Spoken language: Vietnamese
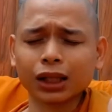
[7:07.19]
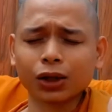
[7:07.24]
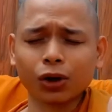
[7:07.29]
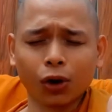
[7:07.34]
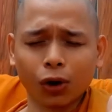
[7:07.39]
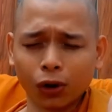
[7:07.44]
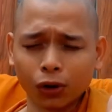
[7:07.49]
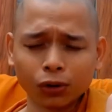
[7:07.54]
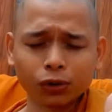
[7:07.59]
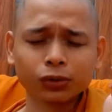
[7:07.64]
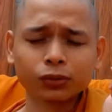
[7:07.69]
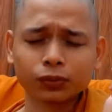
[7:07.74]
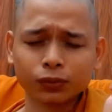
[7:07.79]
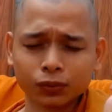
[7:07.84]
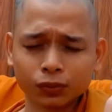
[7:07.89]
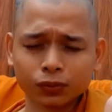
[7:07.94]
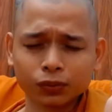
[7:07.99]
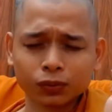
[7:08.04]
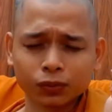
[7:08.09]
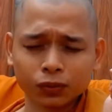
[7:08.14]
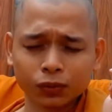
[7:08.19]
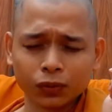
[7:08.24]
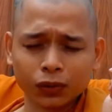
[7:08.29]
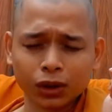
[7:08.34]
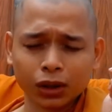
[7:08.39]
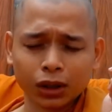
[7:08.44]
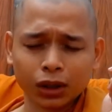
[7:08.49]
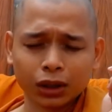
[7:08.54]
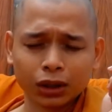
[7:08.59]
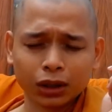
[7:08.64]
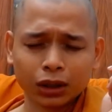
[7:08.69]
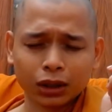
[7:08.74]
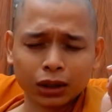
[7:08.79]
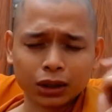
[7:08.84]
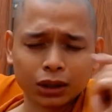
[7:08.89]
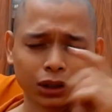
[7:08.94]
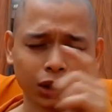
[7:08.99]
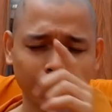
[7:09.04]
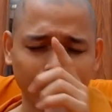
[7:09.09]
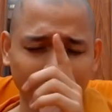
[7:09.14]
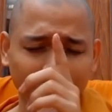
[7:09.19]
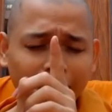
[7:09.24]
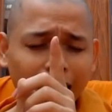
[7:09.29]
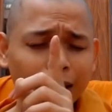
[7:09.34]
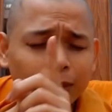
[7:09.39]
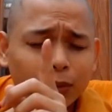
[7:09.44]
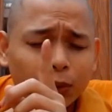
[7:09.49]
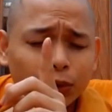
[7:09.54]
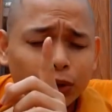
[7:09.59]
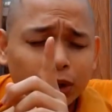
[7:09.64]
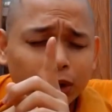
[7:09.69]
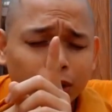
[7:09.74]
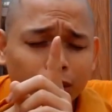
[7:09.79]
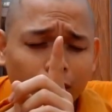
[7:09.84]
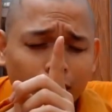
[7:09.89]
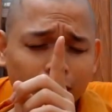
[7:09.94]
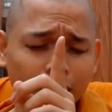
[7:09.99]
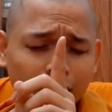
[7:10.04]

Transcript: khổ sự cái mà quý vị gọi